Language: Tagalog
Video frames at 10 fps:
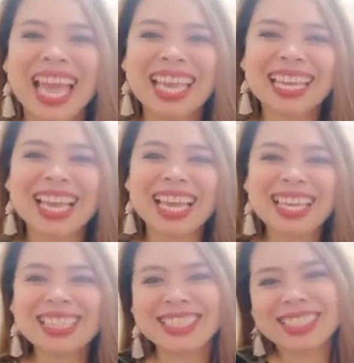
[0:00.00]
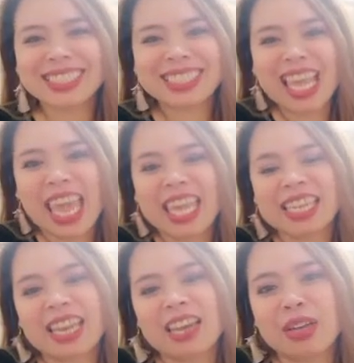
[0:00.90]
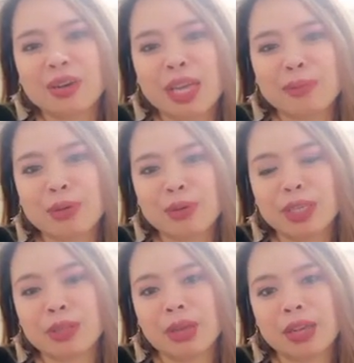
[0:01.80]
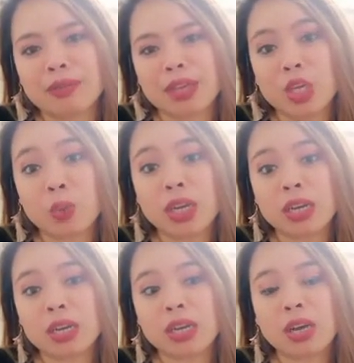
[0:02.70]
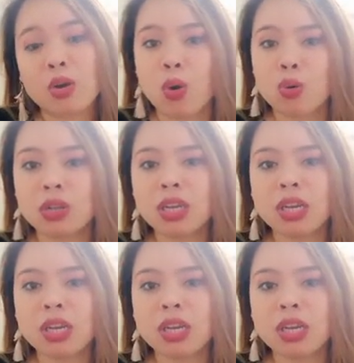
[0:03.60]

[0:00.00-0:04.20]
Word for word: hi guys And now, I'm going to have a quick haul